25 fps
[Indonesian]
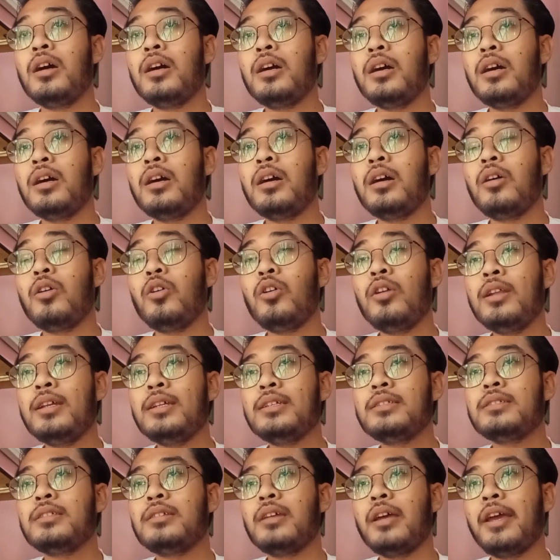uh,
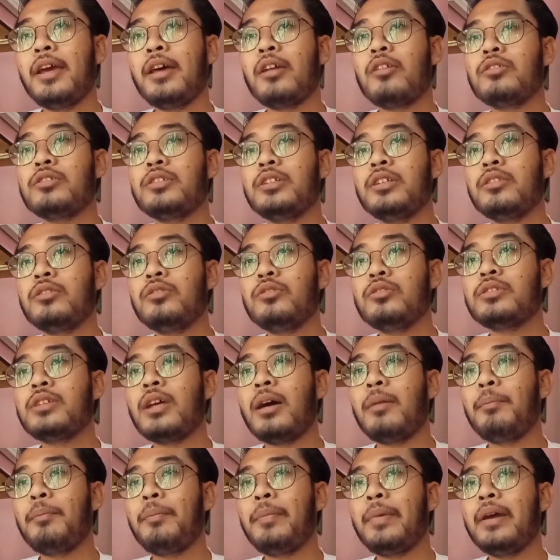oles Heros itu
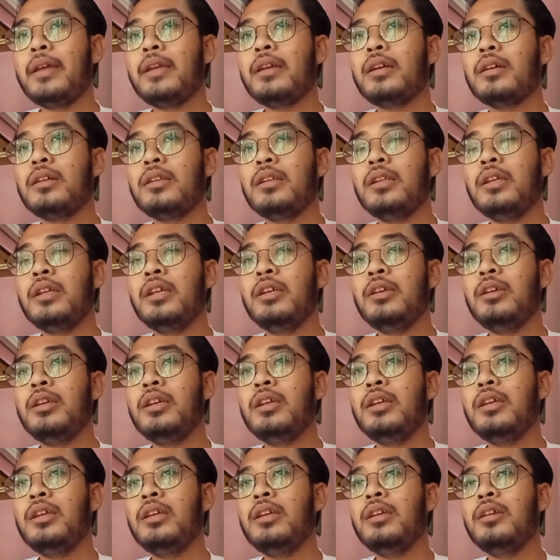sampai di
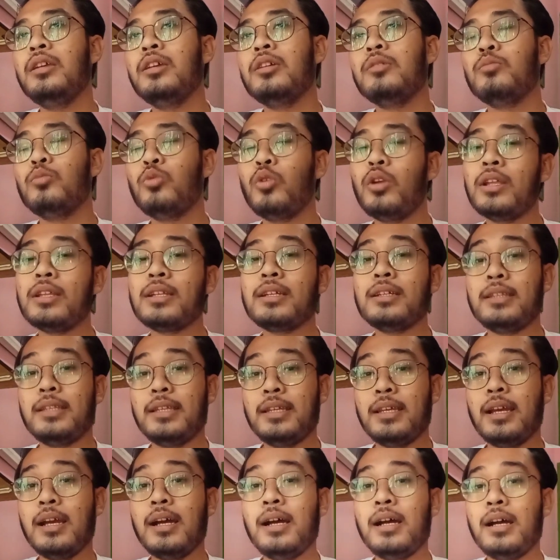bulan
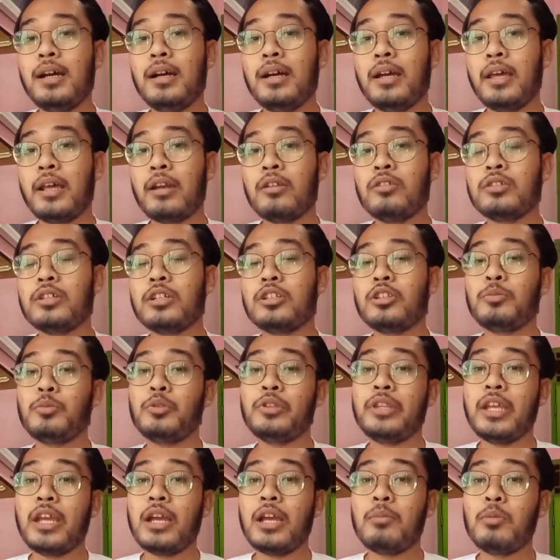ketiga Heros
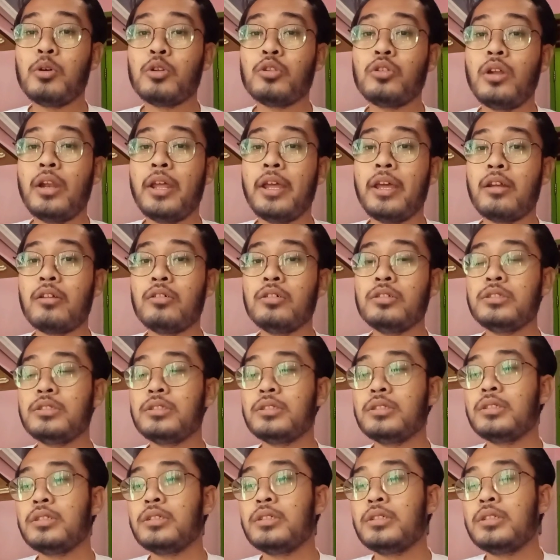ataupun tiga botol Heros,